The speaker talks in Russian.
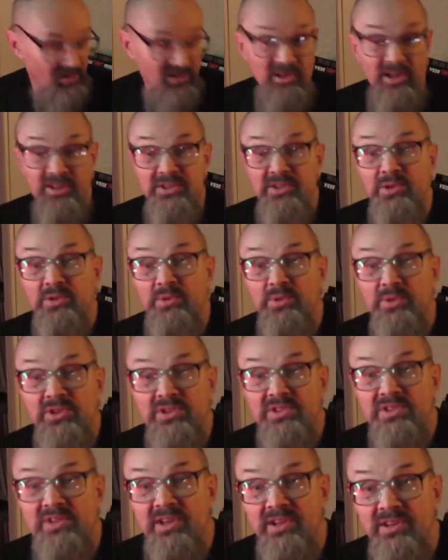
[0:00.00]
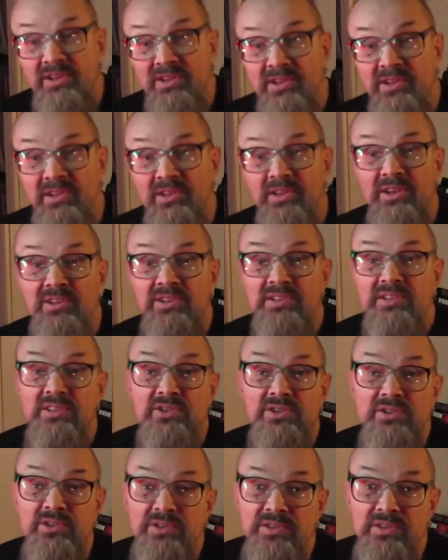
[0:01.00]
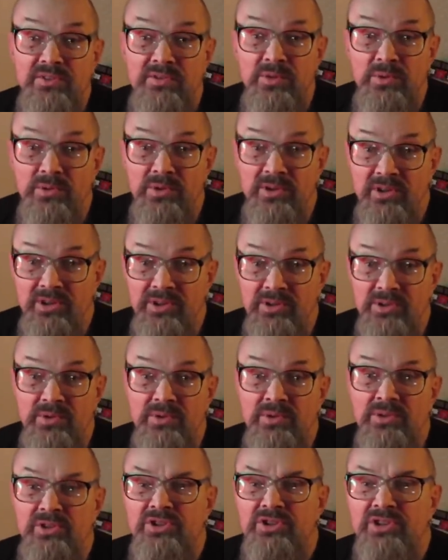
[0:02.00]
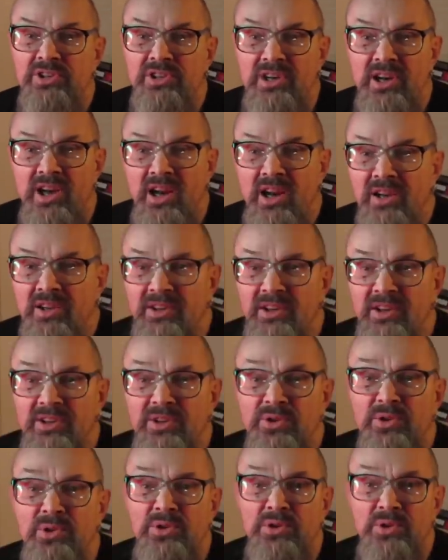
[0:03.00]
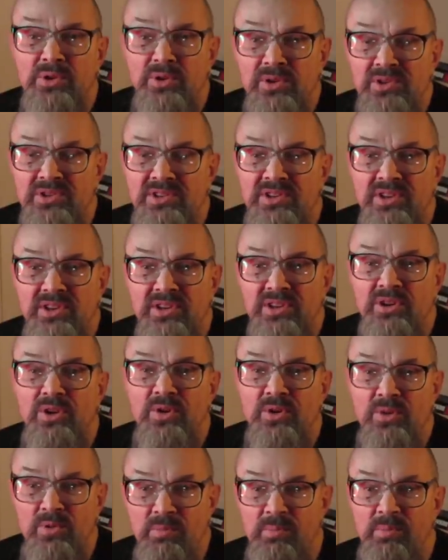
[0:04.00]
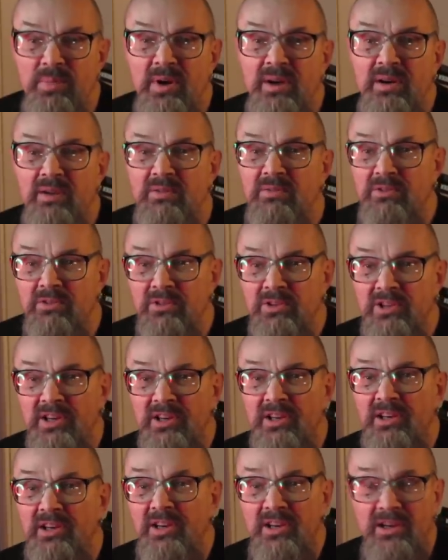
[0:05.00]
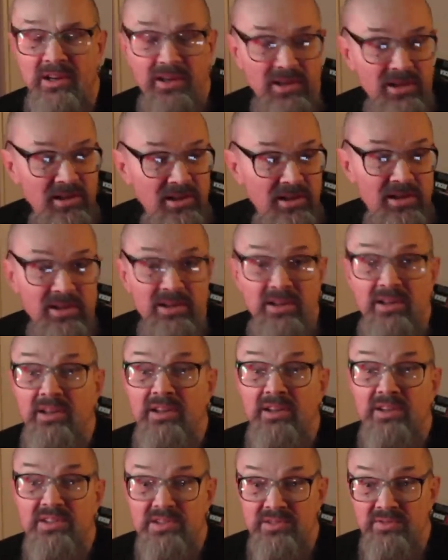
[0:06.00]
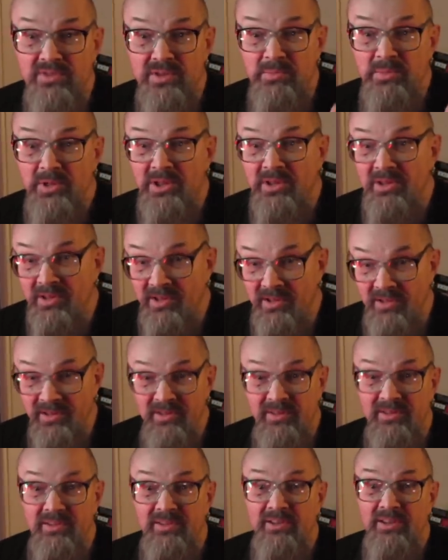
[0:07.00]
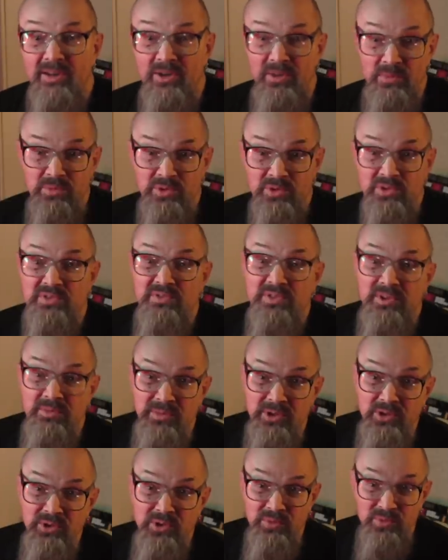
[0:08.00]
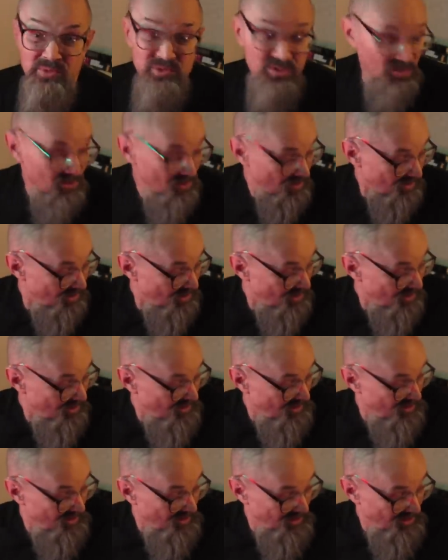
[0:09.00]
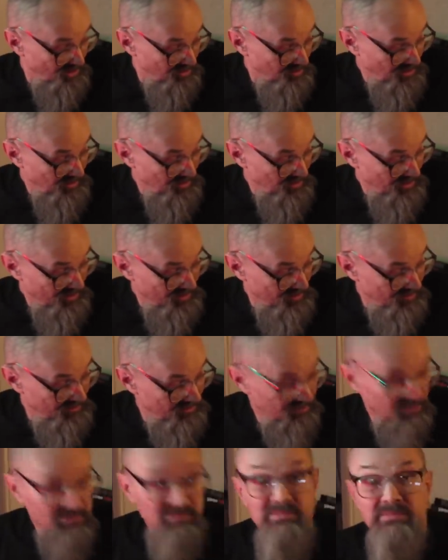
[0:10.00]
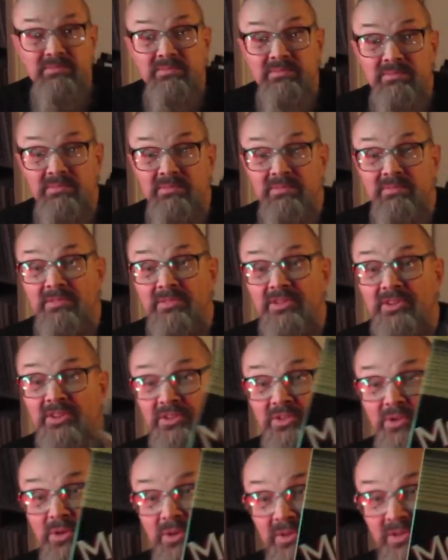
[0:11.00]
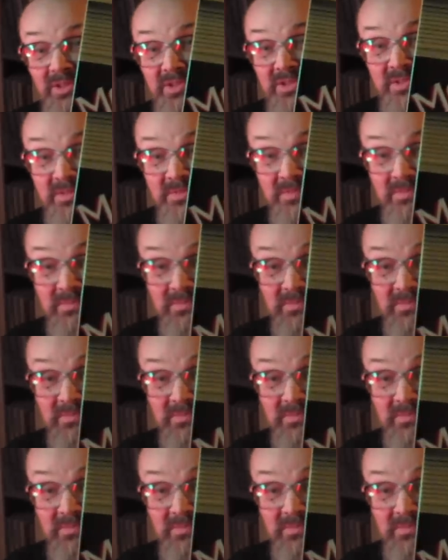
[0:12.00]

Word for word: Для тех, кто не знает, никогда я не слышал TV on the Radio. Это шикарная нью-йоркская группа. Вот такая. Современная. Я люблю современную музыку. Например, The Doors.